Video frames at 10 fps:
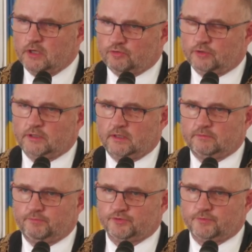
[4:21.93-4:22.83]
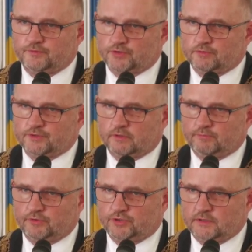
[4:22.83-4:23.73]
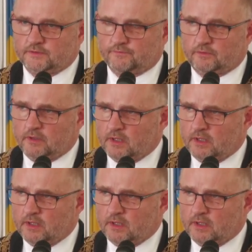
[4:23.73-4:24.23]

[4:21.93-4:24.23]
które nam pozwoliło społeczeństwo.